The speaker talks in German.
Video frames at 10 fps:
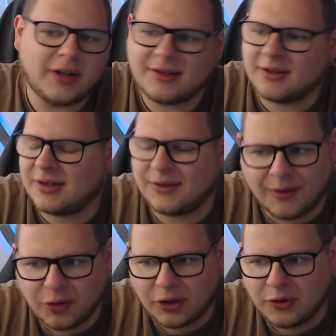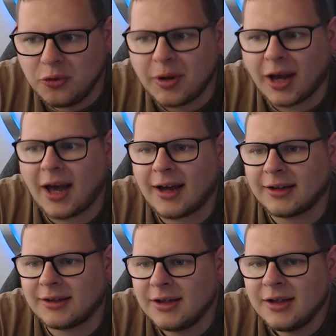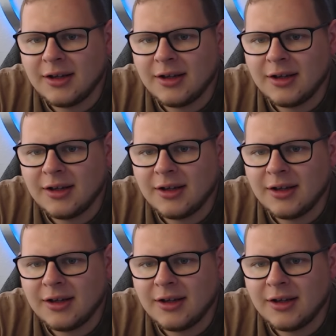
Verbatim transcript: Also das war wirklich überragend.